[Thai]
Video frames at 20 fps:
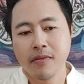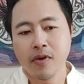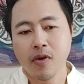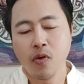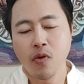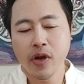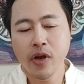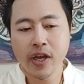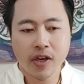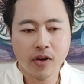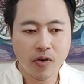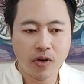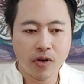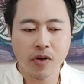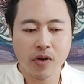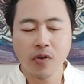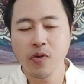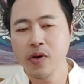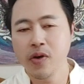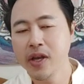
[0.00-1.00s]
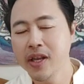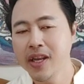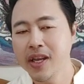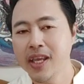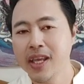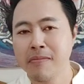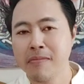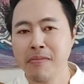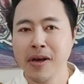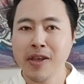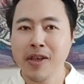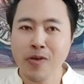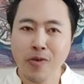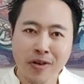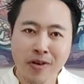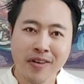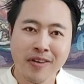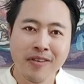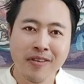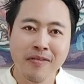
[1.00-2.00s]
คุยโน่นคุยนี่มายุ่ง
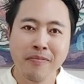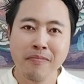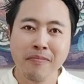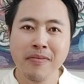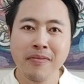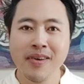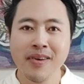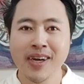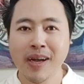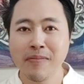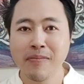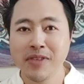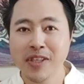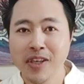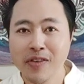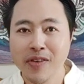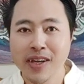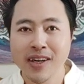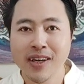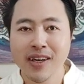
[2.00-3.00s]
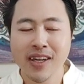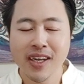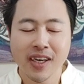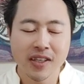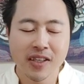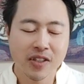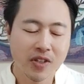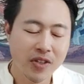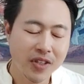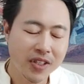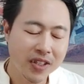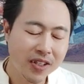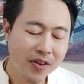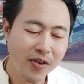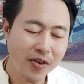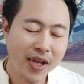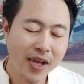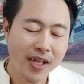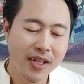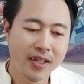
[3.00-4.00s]
กับชีวิตเรื่องส่วนตัว